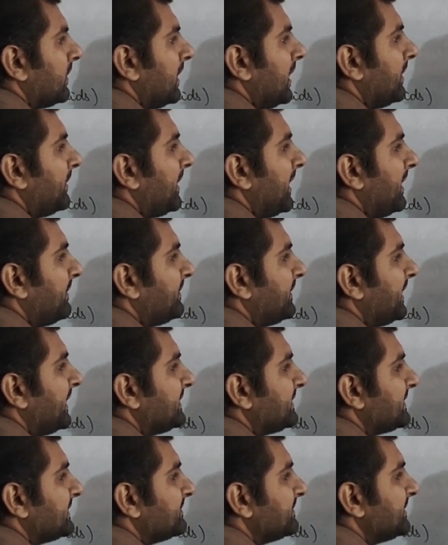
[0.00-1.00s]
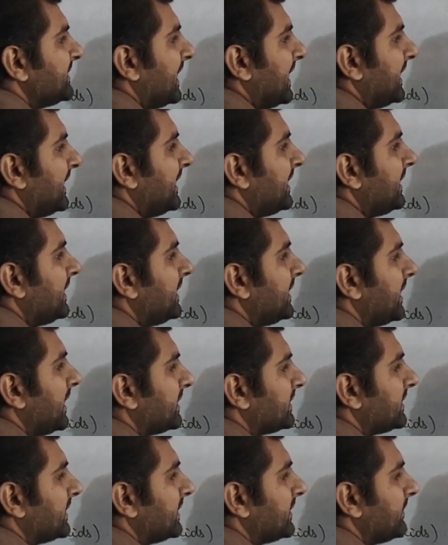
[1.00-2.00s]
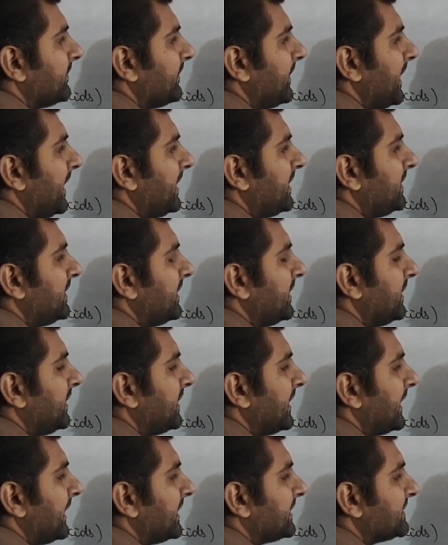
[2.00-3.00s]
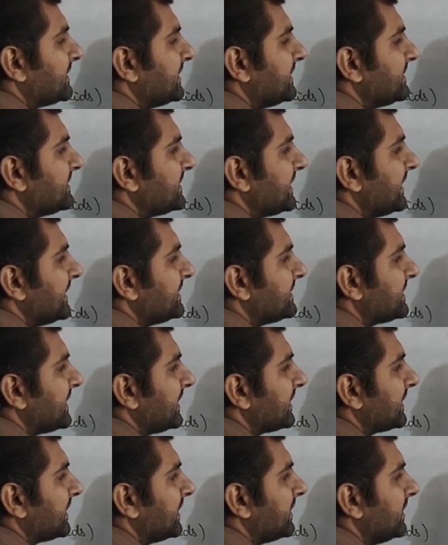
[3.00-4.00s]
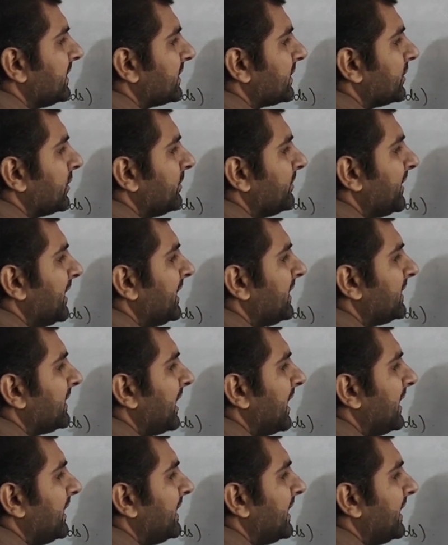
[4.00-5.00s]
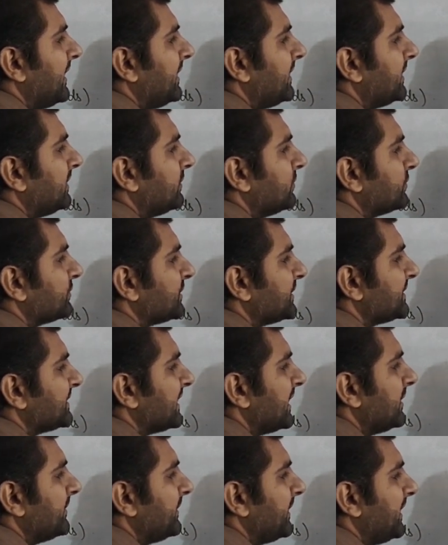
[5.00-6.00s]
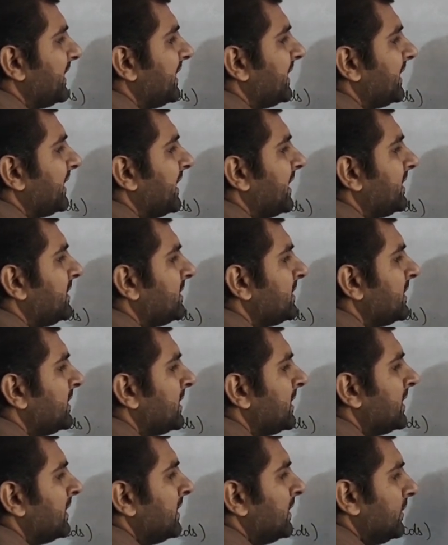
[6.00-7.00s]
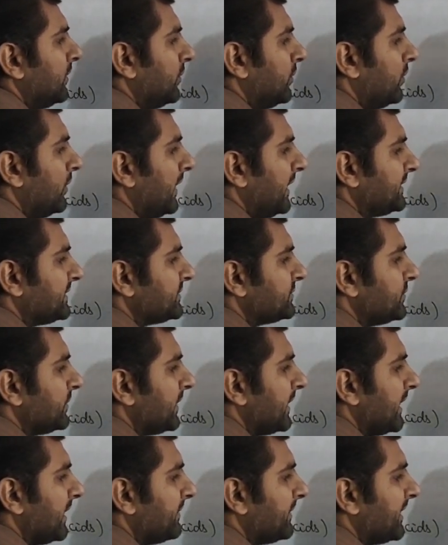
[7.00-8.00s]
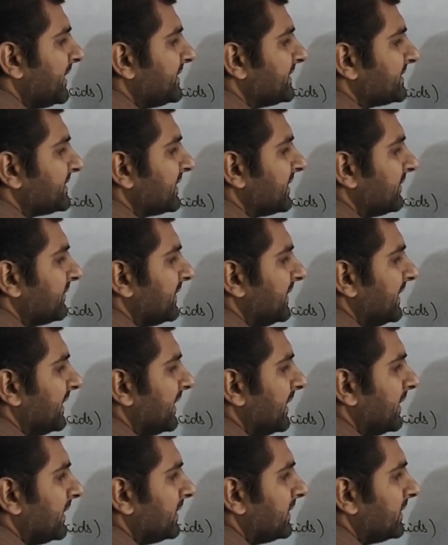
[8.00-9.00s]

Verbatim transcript: अब आपके समझाने की खातर मैं इनकी डायरेक्शन चेंज करके लिख रहा हूँ मैं अलकाय रेडिकल दूसरी साइड पे ले गया ओ OH जो है मैं इस तरफ ले आया